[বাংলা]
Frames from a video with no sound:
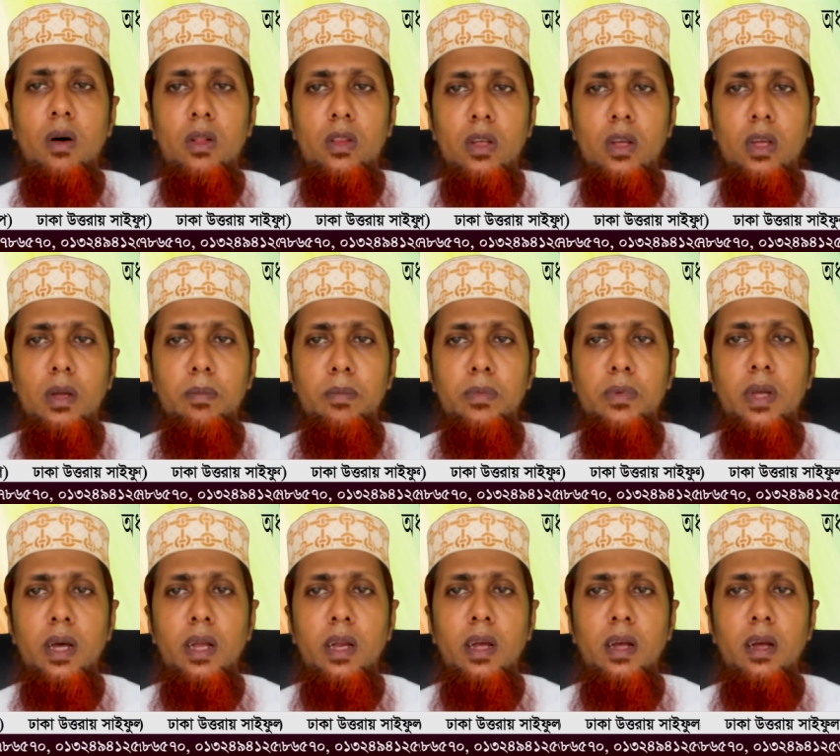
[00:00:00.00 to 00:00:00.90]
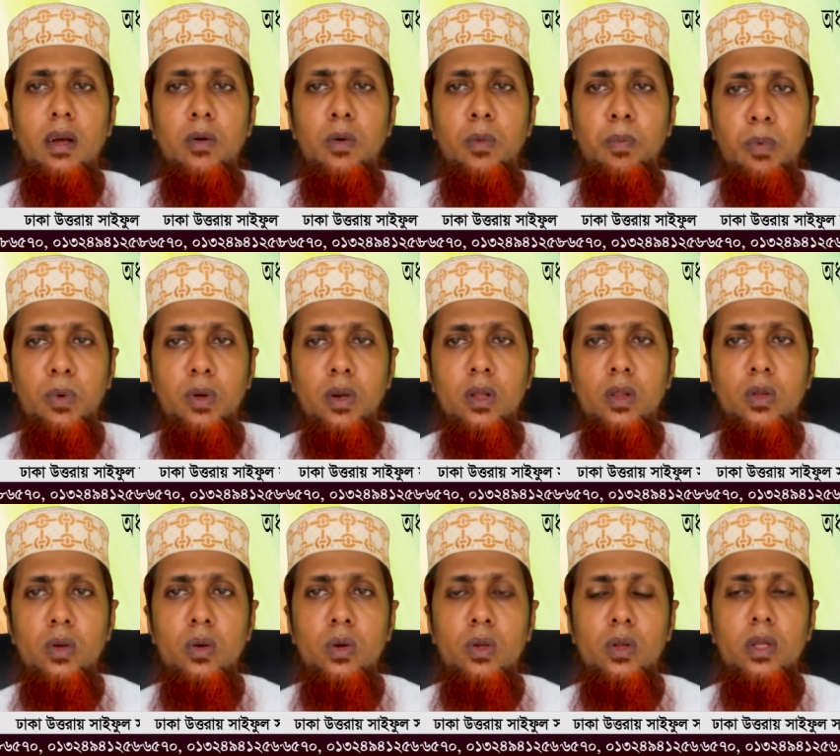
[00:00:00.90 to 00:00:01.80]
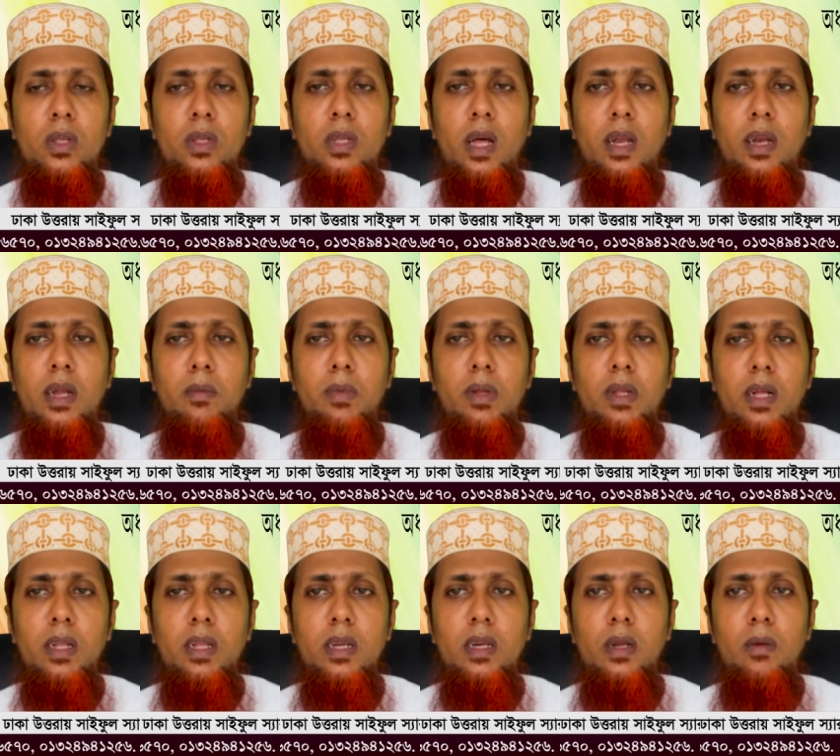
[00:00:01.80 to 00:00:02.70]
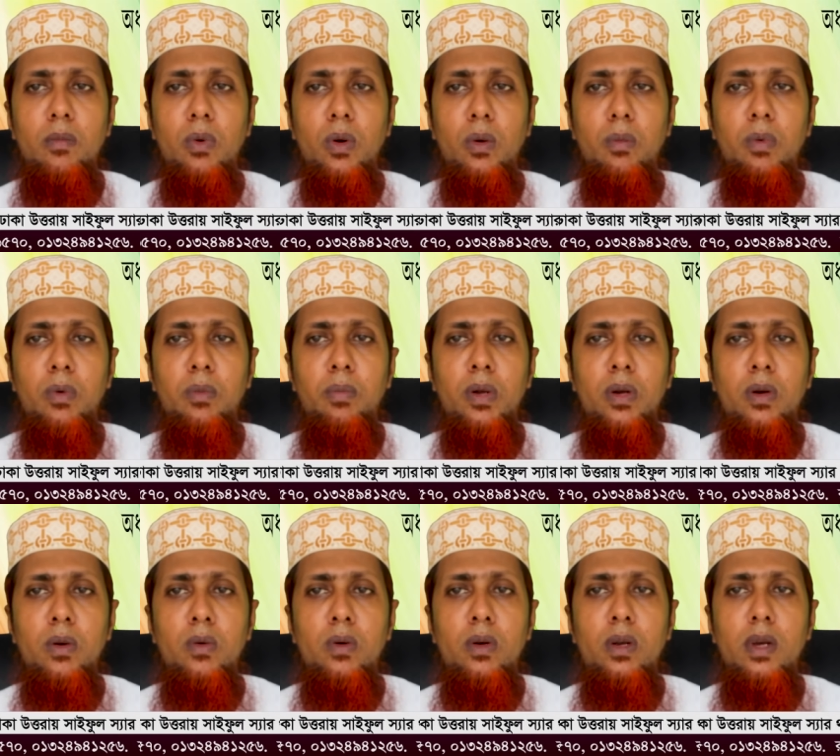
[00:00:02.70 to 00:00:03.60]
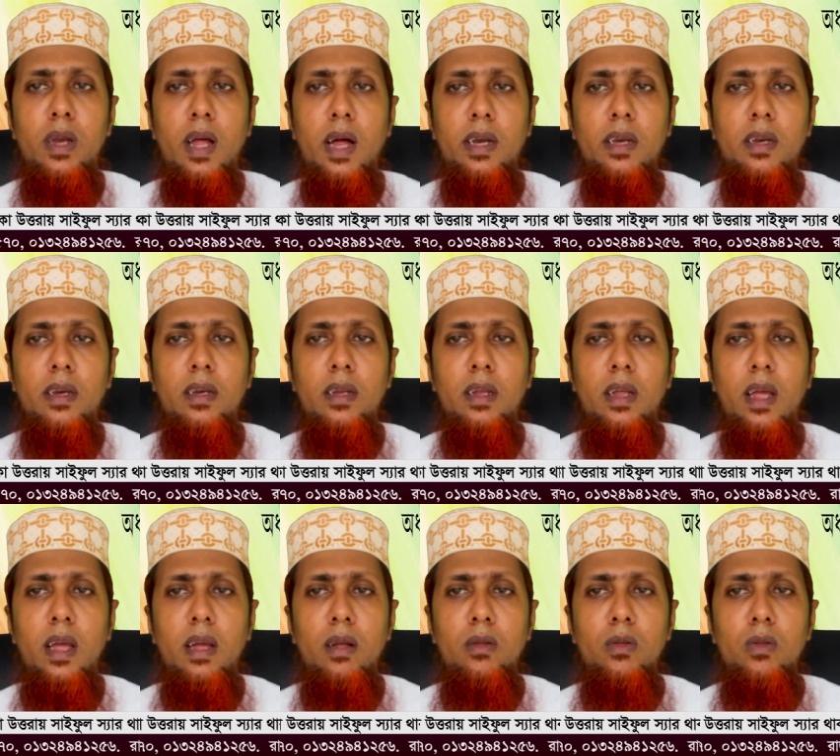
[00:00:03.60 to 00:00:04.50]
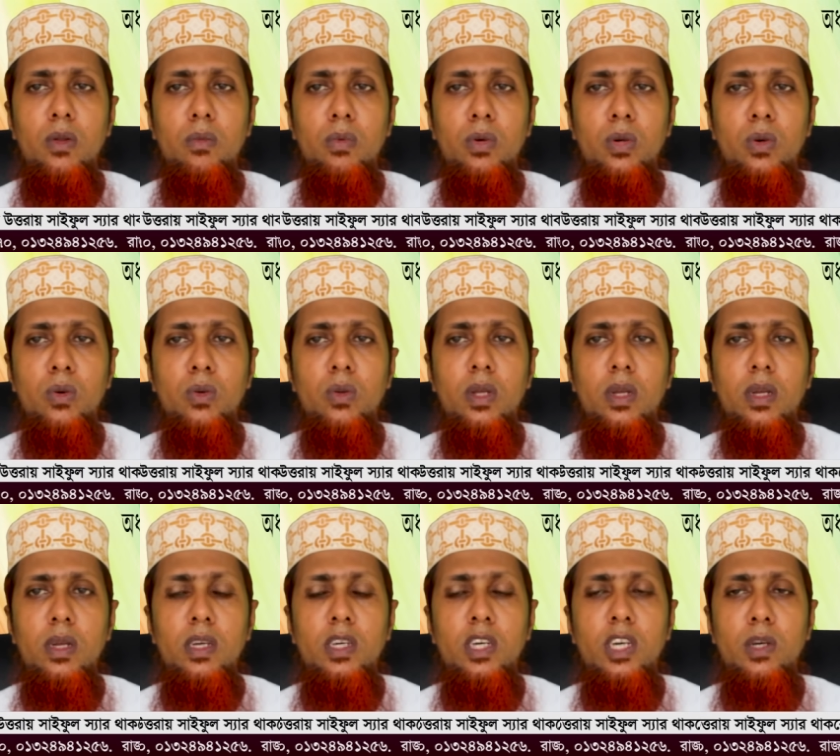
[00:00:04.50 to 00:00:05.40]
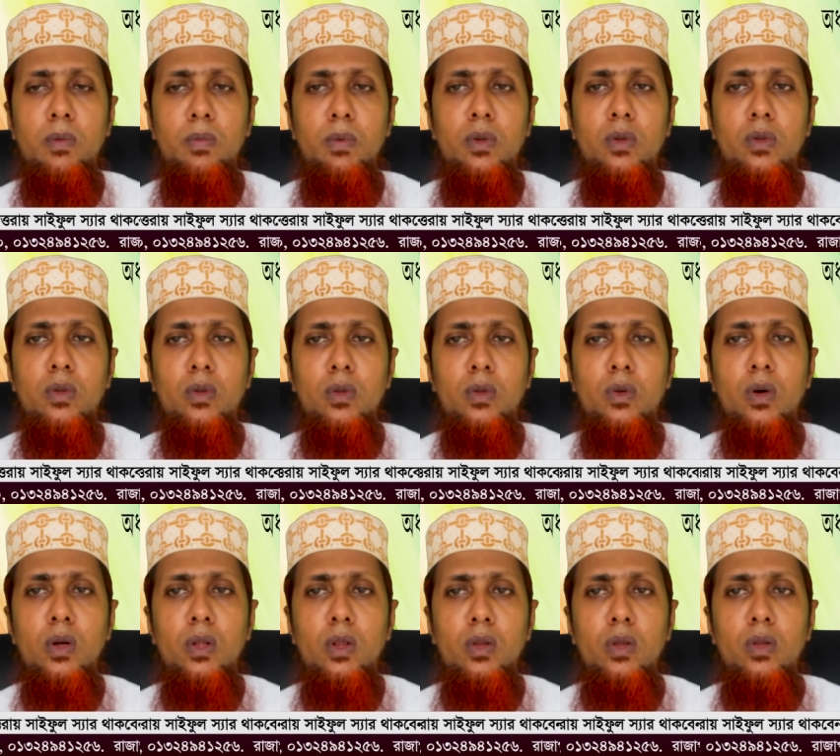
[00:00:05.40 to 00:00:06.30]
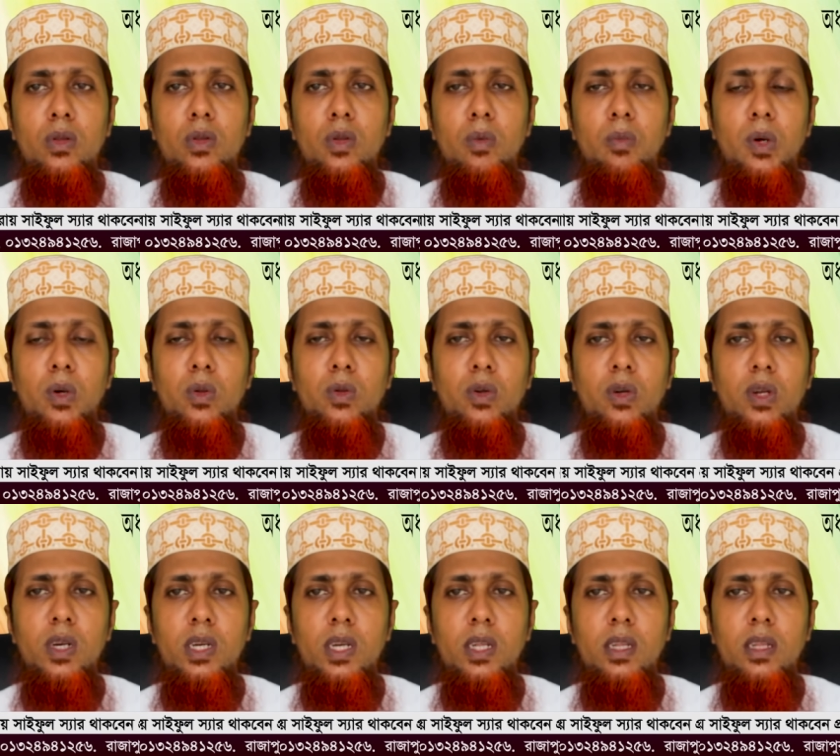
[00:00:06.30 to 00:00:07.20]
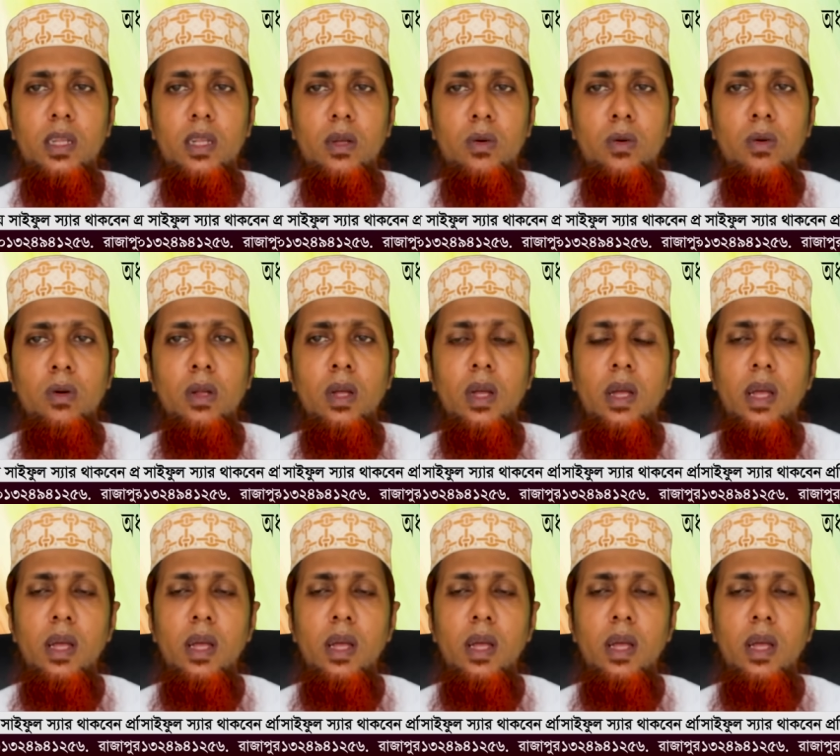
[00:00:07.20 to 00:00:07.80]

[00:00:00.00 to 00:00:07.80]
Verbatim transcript: অতএব যারা উপকৃত হতে চান আমি তাদেরকে বলবো ভিডিওটি না টেনে একদম শুরু থেকে শেষ পর্যন্ত অত্যন্ত মনোযোগের সাথে দেখুন